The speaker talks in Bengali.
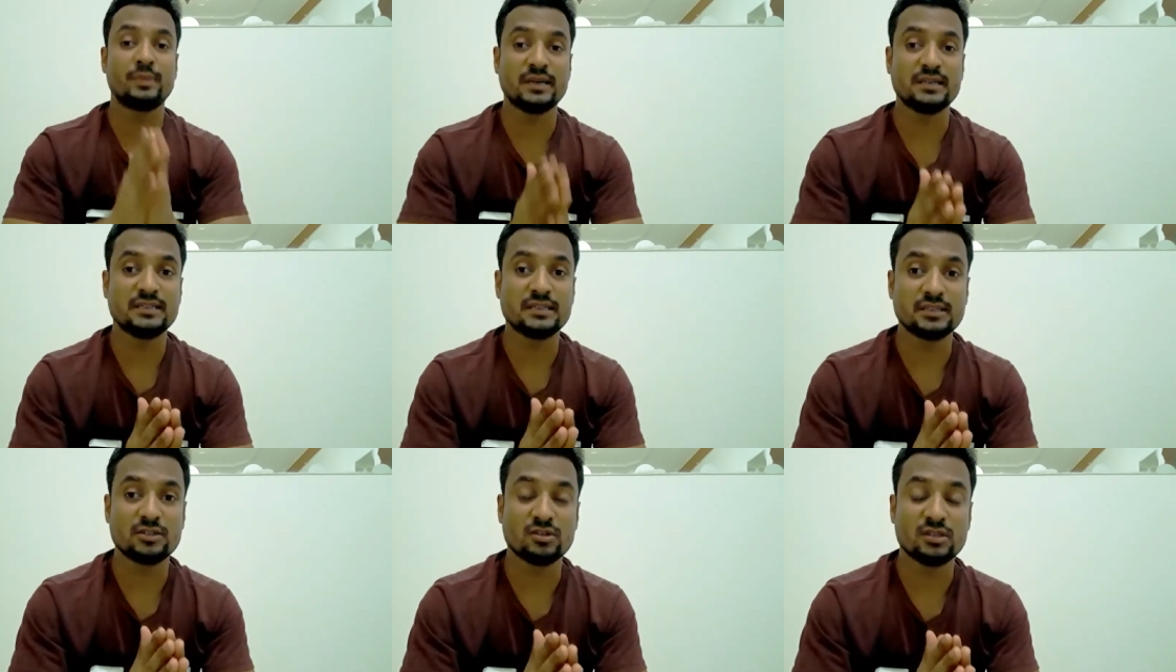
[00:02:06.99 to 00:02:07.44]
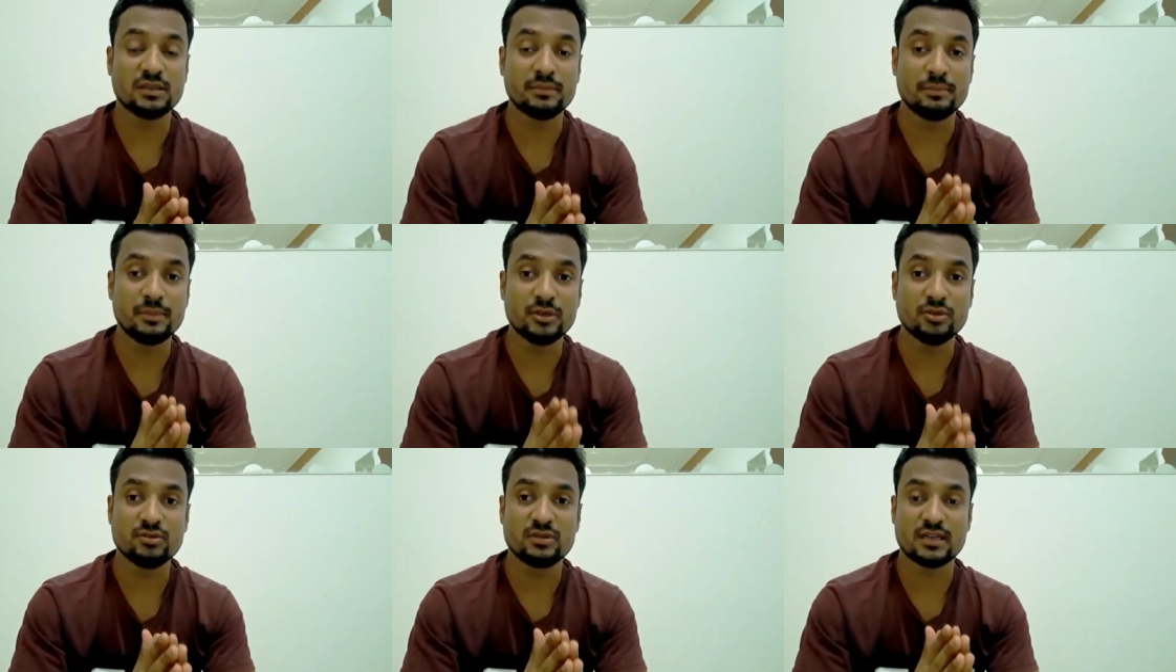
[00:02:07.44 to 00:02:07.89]
পেজে যদি
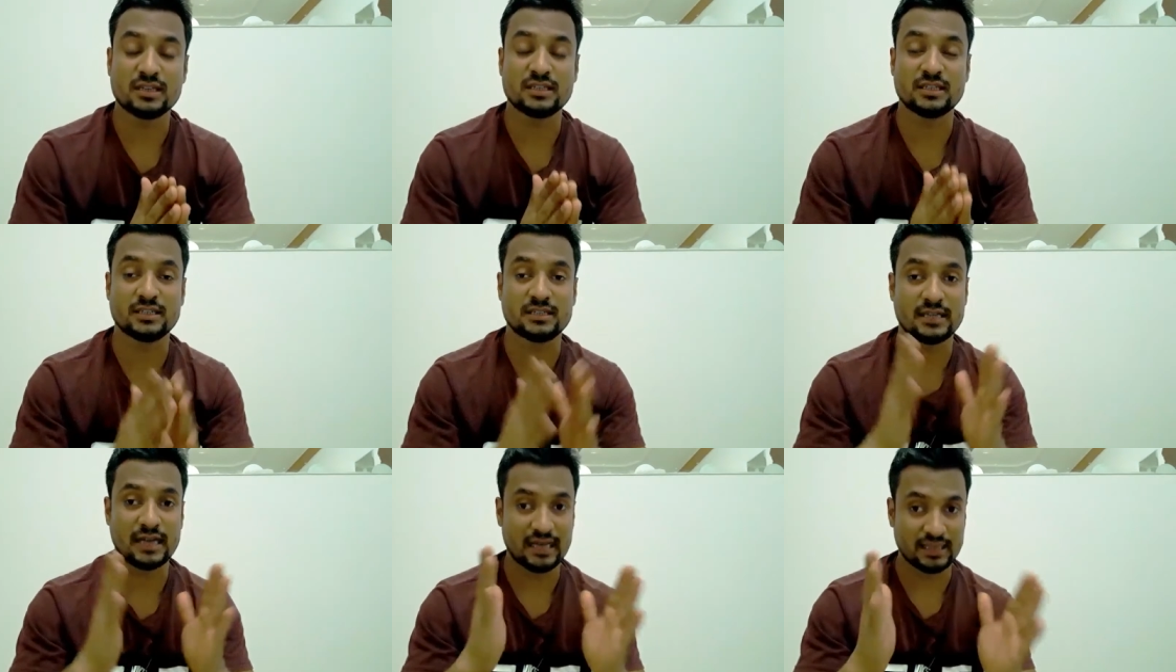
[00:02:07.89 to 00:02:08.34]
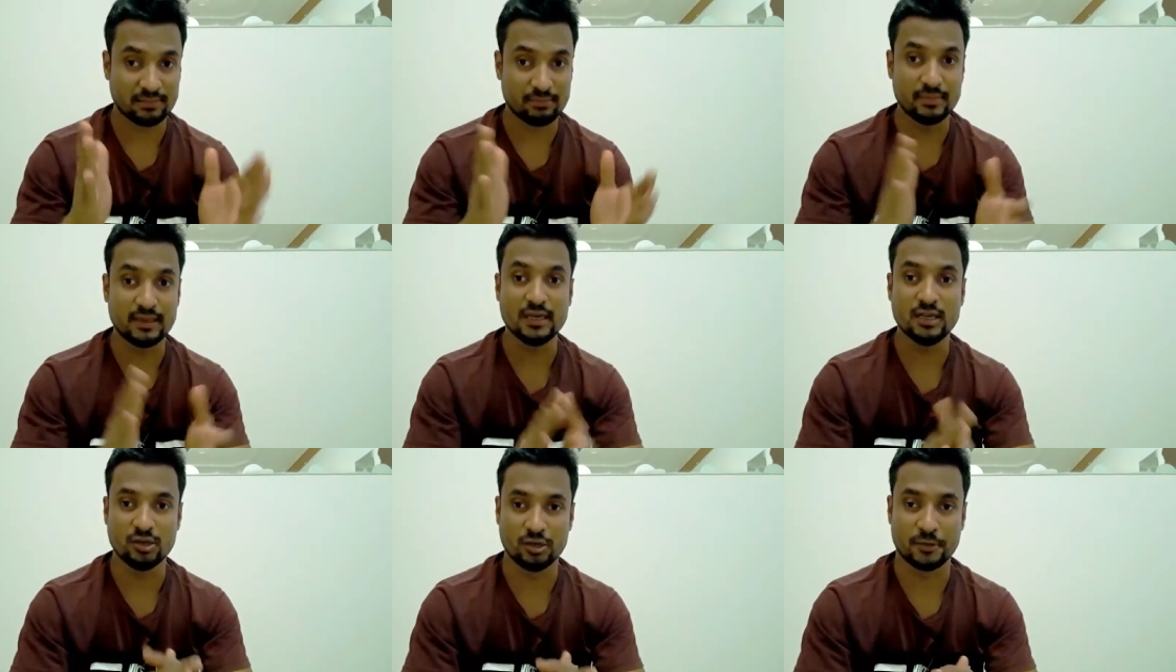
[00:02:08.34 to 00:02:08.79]
ভিউজ আসে সাত
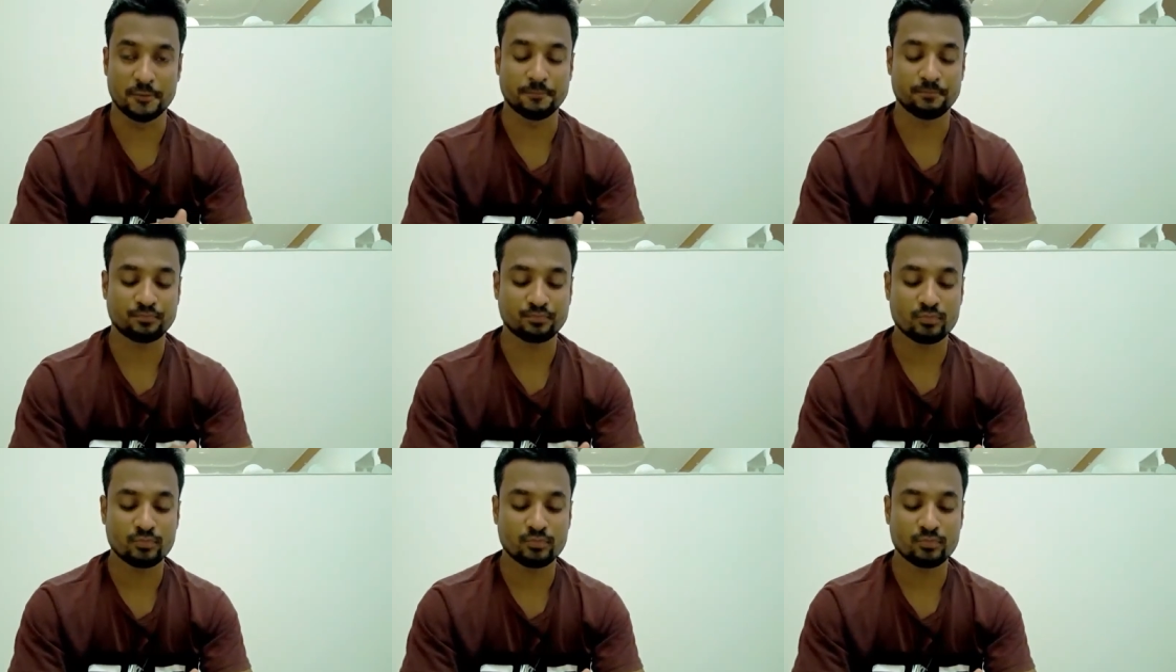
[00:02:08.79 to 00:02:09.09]
মিলিয়ন